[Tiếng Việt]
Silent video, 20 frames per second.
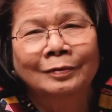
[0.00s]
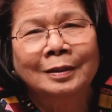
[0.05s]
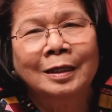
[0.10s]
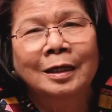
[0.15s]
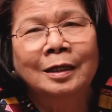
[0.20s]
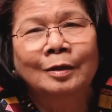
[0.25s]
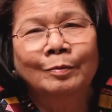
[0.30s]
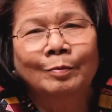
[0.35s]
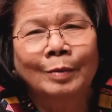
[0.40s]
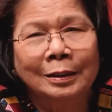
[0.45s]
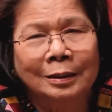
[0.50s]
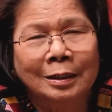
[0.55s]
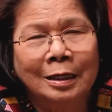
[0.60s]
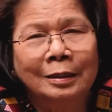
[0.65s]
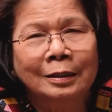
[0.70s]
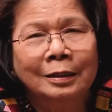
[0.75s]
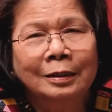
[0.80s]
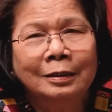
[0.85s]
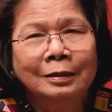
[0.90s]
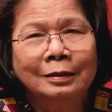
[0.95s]
khi mà
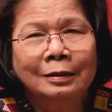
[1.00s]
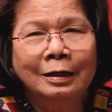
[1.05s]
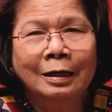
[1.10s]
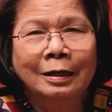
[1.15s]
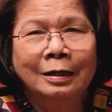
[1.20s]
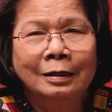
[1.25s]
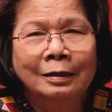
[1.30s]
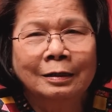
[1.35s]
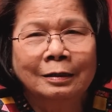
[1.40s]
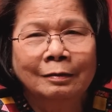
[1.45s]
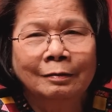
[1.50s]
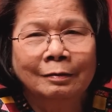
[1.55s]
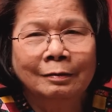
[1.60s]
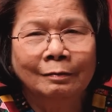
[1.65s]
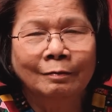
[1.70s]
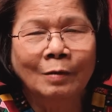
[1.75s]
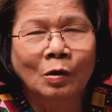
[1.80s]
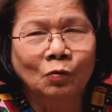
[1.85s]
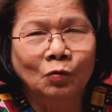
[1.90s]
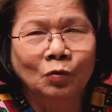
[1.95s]
thấy cái
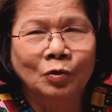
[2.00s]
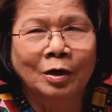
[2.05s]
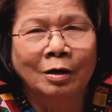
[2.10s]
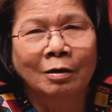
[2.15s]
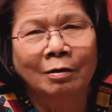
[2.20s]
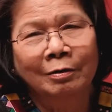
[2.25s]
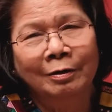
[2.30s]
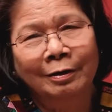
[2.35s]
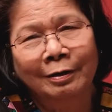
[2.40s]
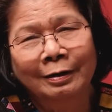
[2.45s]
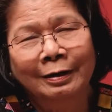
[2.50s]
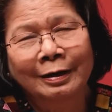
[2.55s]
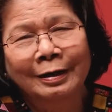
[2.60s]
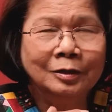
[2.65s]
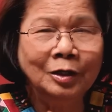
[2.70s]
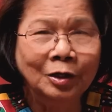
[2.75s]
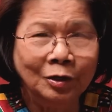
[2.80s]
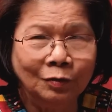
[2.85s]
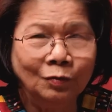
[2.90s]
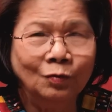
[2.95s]
bầu trời
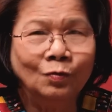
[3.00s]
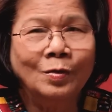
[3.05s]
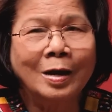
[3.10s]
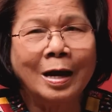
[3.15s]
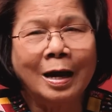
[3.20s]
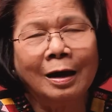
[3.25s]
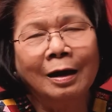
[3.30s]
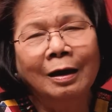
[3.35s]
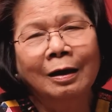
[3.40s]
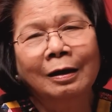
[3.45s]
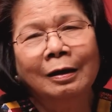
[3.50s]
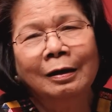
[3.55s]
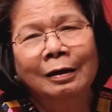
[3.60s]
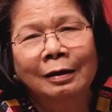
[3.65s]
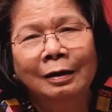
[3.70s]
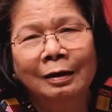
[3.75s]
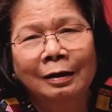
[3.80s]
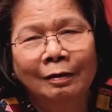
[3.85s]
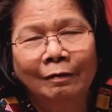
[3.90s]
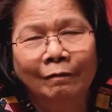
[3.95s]
dịu nắng
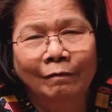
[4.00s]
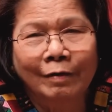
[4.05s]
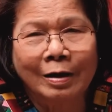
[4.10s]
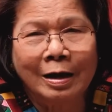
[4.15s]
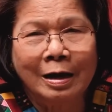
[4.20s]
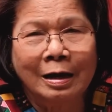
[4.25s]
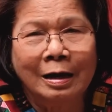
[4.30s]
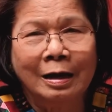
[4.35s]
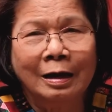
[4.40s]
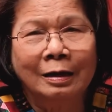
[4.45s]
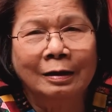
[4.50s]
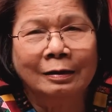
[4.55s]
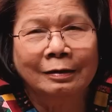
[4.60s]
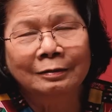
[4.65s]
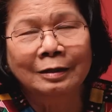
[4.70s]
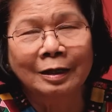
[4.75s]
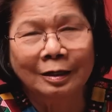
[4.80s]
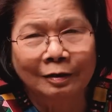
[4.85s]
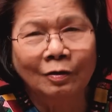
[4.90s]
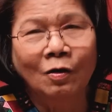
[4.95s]
và
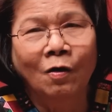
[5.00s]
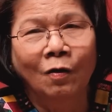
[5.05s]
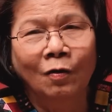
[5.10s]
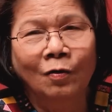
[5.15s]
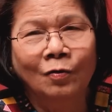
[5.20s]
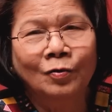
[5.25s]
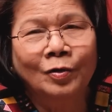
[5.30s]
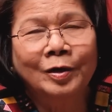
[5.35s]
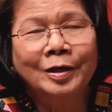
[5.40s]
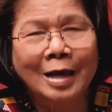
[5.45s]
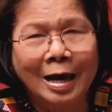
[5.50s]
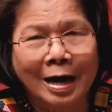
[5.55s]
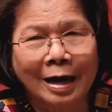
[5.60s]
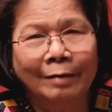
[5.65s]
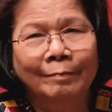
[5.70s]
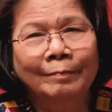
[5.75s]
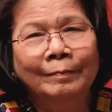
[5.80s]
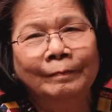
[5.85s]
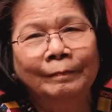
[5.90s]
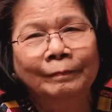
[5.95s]
nhiệt độ nó
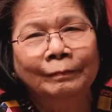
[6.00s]
giảm